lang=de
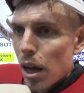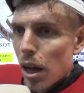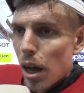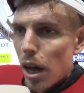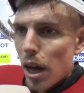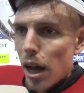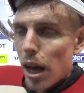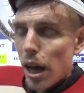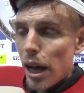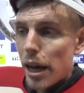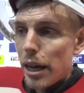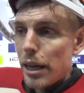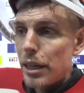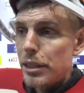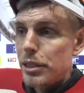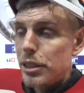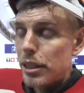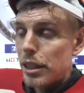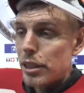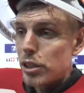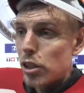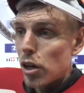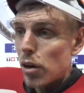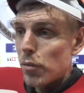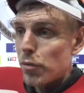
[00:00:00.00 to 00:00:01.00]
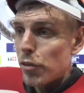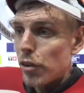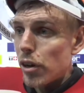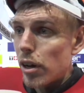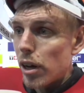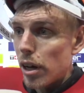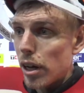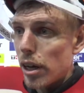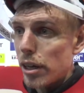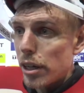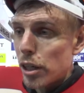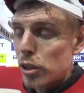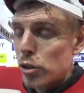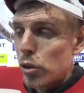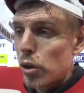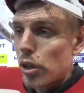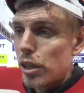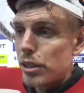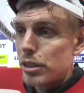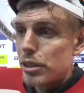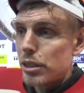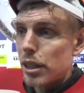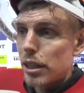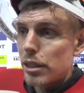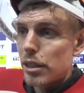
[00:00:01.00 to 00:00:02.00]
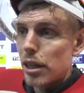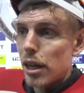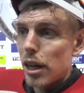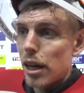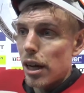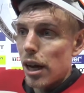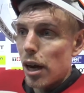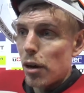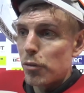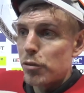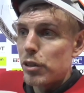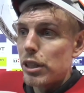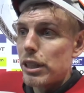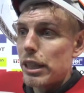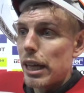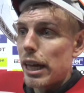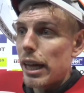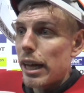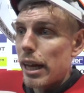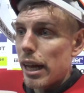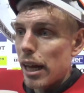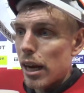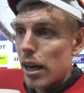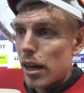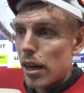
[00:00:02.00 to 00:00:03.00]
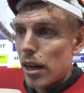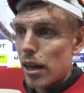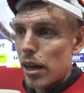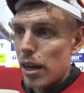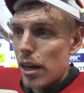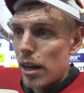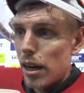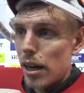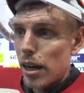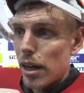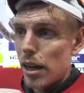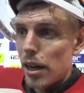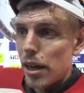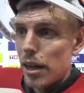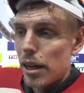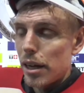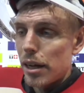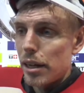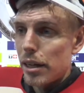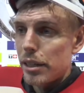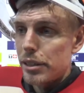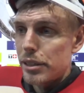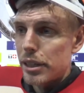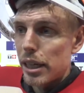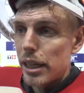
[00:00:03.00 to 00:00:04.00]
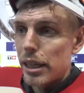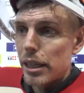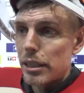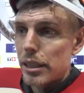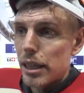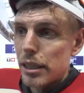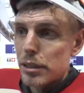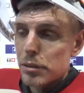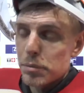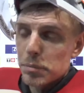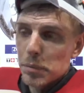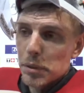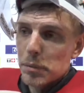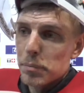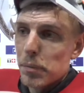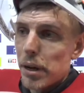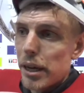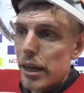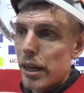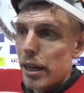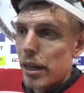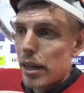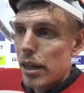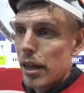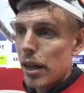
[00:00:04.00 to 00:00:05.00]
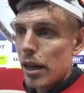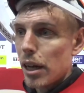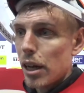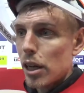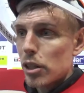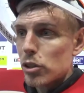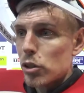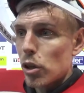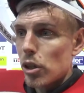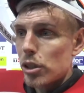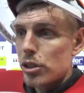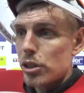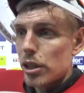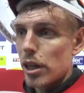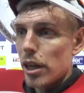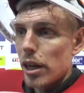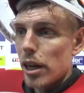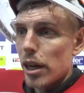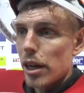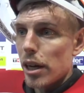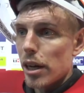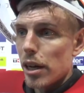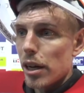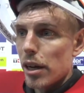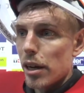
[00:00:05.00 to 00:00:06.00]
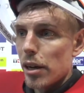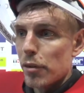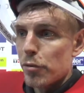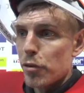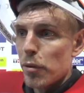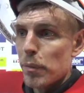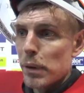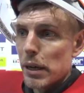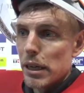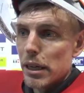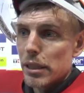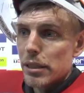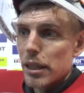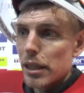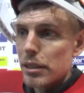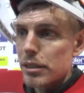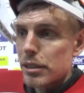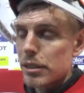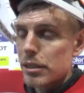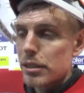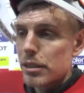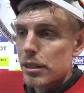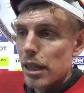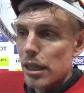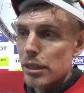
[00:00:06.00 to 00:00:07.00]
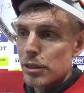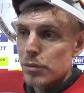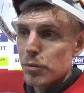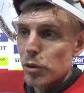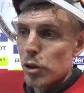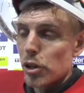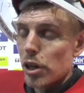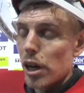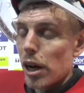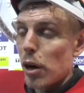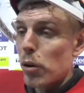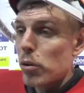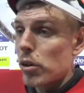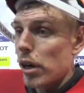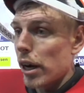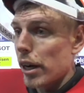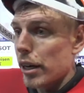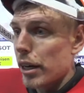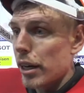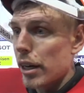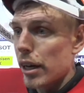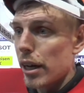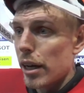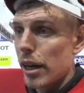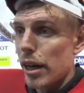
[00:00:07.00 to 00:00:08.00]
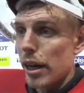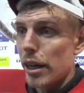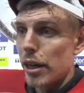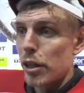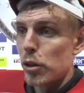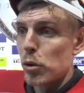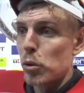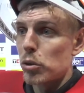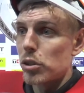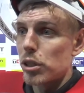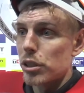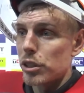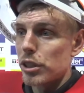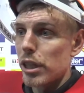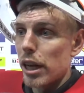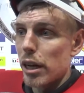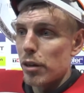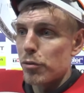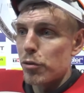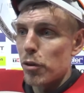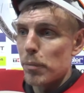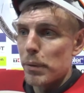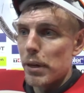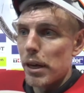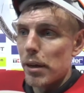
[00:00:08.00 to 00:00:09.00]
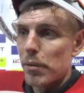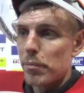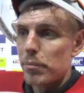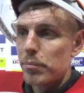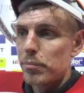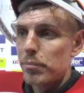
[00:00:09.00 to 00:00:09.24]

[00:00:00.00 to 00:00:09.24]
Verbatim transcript: Äh, ich, ich hoffe natürlich äh, auf die DL. Äh, ich denke, dass mit meiner deutschen Familie, das, ist, das würde auch eine, eine gute Stelle für mich